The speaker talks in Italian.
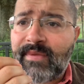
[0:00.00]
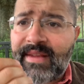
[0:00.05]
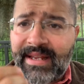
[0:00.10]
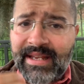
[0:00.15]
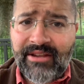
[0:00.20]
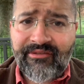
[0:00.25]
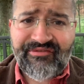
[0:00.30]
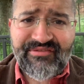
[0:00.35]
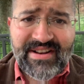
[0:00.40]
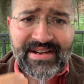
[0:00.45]

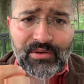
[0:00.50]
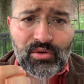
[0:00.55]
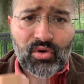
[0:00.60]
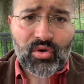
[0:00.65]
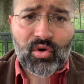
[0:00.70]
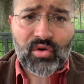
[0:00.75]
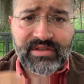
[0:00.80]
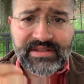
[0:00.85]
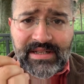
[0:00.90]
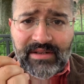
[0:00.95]
che fanno
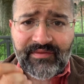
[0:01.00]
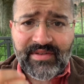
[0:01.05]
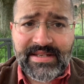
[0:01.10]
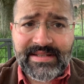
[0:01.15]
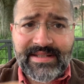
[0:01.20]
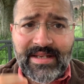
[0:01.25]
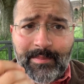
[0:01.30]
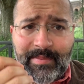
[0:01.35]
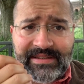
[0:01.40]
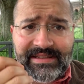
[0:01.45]
cose da
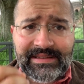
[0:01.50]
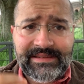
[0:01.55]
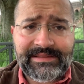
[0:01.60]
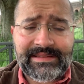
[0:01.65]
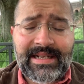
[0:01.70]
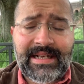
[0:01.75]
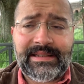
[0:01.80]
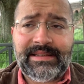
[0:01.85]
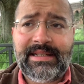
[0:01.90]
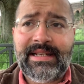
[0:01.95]
fessi
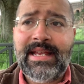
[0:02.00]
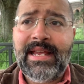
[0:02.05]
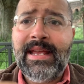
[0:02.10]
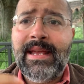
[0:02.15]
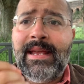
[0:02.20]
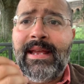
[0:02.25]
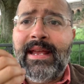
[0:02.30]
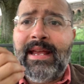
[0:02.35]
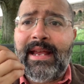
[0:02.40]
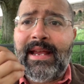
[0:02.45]
patentati,
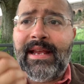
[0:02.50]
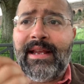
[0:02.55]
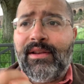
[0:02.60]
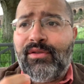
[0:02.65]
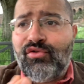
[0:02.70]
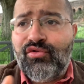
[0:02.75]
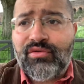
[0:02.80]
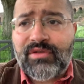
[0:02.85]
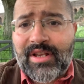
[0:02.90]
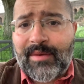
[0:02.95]
e
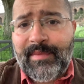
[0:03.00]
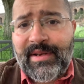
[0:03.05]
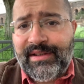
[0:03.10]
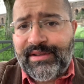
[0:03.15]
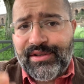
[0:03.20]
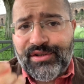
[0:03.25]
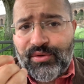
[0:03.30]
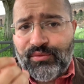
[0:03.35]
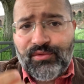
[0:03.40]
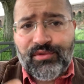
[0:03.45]

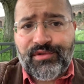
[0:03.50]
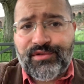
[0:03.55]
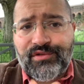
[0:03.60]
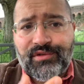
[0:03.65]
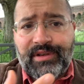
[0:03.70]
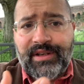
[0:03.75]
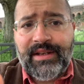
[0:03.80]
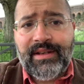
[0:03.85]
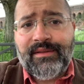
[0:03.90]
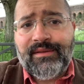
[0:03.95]
giustamente c'è un
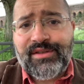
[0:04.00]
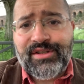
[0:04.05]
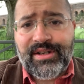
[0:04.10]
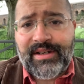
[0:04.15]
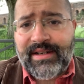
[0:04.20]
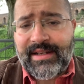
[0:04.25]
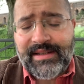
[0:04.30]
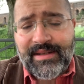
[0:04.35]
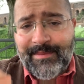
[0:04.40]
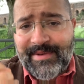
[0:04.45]
orso che
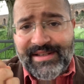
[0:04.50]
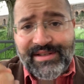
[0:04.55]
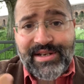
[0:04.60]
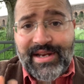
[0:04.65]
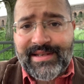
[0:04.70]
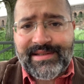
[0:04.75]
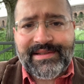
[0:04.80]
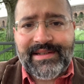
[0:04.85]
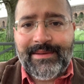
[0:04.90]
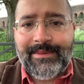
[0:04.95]
cerca di
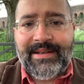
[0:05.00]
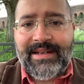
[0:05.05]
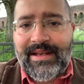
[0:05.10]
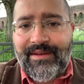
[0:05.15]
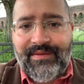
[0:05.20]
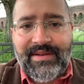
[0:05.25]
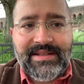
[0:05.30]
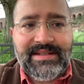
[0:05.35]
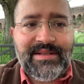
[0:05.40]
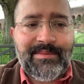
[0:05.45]
mangiarseli perché i
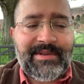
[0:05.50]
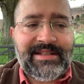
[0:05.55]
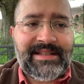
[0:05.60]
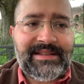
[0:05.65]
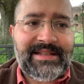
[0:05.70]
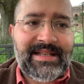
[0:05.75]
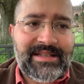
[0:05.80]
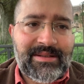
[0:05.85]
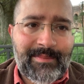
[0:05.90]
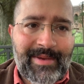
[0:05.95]
fessi
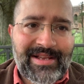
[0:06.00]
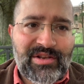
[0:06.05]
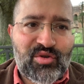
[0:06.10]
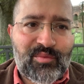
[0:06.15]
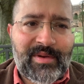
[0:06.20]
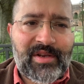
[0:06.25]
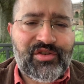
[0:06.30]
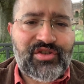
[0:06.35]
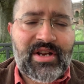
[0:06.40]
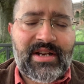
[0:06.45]
patentati meglio
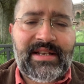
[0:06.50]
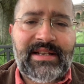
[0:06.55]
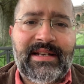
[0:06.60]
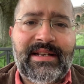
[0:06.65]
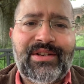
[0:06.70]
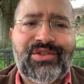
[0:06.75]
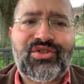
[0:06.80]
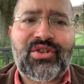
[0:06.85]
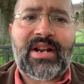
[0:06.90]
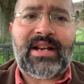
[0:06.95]
mangiarli che
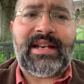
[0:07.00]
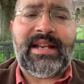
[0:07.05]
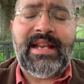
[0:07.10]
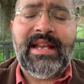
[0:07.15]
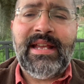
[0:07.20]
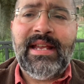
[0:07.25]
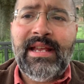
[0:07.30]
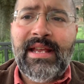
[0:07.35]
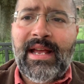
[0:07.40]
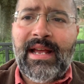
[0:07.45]
lasciarli
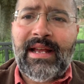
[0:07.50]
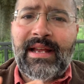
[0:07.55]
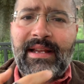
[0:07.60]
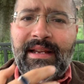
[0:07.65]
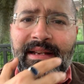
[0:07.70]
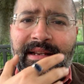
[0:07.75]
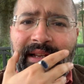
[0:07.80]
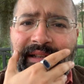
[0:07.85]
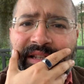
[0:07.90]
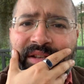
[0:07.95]
eh,
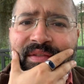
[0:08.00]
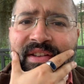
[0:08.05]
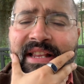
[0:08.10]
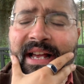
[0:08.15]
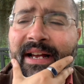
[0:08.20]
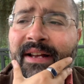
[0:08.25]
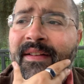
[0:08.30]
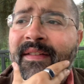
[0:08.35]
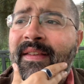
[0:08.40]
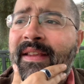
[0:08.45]
in
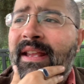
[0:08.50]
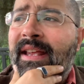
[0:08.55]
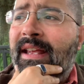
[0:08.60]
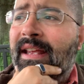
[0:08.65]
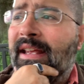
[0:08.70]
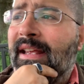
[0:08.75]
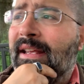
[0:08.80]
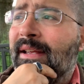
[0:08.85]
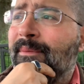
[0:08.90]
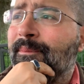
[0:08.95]
cattività
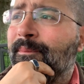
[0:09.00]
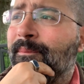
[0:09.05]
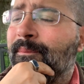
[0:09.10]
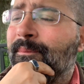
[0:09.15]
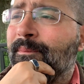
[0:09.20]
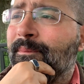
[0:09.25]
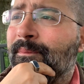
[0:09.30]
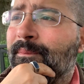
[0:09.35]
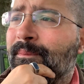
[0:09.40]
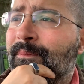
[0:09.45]
e, mh,
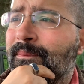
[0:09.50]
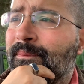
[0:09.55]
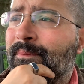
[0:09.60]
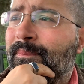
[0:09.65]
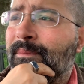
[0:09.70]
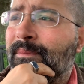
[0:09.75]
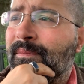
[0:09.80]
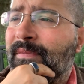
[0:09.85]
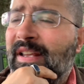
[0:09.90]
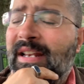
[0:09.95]

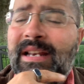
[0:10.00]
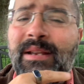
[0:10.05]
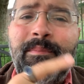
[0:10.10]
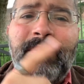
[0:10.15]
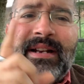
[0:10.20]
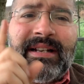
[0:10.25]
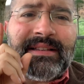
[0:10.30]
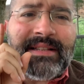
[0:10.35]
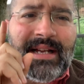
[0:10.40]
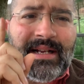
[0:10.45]
mm, in
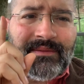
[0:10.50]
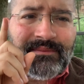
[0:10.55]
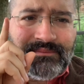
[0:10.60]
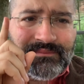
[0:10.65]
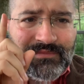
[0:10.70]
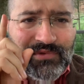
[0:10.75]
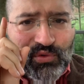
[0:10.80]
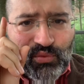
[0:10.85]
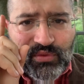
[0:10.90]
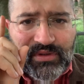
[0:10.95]
libertà
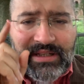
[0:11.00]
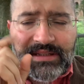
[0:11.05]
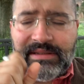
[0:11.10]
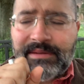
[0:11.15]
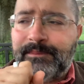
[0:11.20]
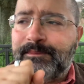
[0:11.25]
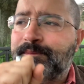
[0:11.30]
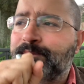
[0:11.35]
scusate